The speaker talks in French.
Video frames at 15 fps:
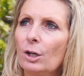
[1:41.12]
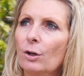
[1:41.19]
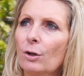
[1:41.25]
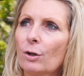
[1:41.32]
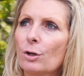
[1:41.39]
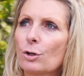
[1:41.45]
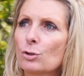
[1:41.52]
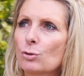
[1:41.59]

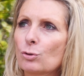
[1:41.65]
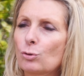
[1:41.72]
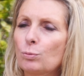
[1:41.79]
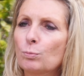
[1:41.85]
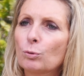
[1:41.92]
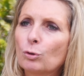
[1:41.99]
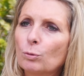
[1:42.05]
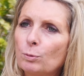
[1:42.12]
Euh, je
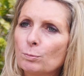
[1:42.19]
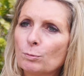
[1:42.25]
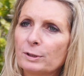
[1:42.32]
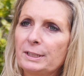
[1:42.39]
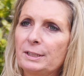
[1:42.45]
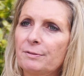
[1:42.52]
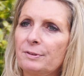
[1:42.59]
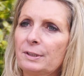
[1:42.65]
suis beaucoup plus
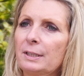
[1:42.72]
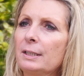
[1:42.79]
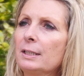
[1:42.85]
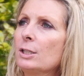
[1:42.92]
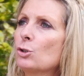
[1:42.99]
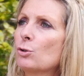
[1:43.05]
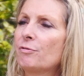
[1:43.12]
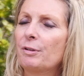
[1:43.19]

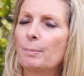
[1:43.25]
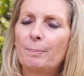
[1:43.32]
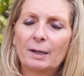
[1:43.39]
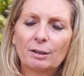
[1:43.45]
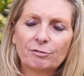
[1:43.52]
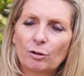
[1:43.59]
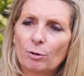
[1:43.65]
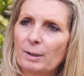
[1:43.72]
motivée, je fais
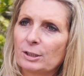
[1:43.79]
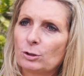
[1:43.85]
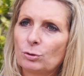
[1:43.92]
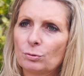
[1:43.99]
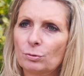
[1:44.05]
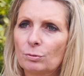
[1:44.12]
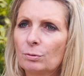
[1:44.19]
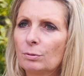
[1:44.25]
plein de
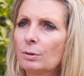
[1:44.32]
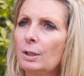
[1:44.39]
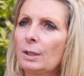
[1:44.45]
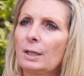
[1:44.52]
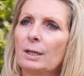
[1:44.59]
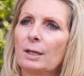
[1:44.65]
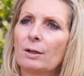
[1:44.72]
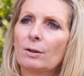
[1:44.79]
formations,
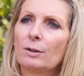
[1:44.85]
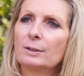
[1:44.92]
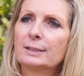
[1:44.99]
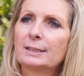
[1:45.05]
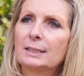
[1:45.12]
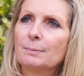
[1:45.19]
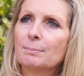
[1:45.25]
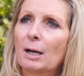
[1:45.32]
euh,
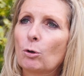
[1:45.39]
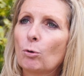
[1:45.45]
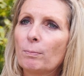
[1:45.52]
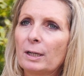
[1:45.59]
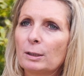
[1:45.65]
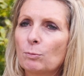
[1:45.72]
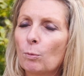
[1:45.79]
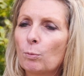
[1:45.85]
ce qui m'a
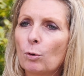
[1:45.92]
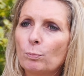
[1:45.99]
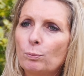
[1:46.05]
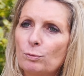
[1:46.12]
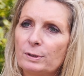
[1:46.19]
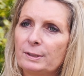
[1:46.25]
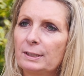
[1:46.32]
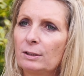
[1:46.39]
complètement
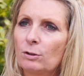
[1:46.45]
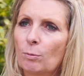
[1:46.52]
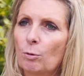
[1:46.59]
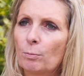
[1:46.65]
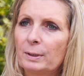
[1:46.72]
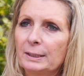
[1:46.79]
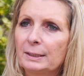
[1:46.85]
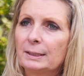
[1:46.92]
propulsée dans
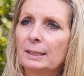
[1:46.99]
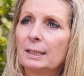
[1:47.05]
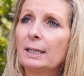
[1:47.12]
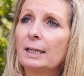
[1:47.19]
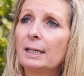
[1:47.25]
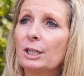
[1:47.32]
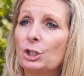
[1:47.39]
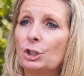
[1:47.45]
mon
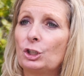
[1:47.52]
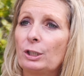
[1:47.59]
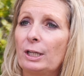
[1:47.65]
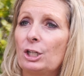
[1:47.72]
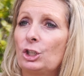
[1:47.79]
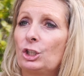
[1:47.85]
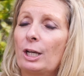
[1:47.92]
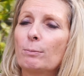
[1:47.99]
métier et
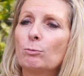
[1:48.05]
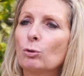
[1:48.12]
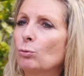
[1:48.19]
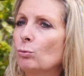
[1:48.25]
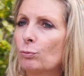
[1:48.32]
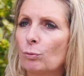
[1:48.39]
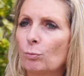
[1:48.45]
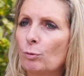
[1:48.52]
j'aime de
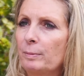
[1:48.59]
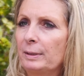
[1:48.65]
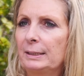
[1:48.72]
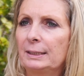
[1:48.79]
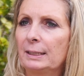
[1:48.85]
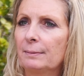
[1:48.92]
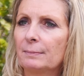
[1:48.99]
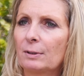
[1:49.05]
nouveau mon
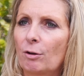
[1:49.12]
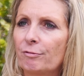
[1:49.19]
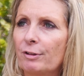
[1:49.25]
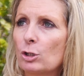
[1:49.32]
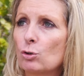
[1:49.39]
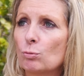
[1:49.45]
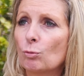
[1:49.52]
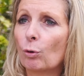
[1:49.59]
métier. En
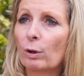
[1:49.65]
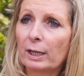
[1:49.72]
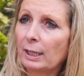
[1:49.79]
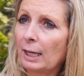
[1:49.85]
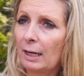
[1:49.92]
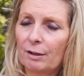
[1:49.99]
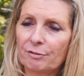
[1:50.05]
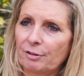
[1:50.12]
fait, je me
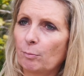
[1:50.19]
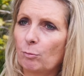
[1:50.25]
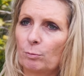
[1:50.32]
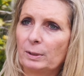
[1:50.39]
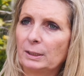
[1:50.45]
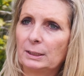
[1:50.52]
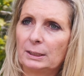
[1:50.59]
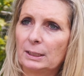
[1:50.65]
régale à faire mon
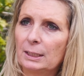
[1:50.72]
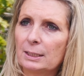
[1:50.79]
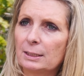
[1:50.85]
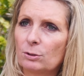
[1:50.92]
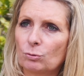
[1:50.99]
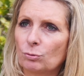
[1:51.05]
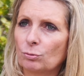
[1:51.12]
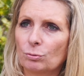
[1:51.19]

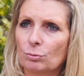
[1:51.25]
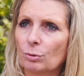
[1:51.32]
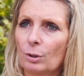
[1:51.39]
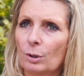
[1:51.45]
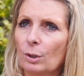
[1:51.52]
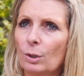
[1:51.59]
métier. cette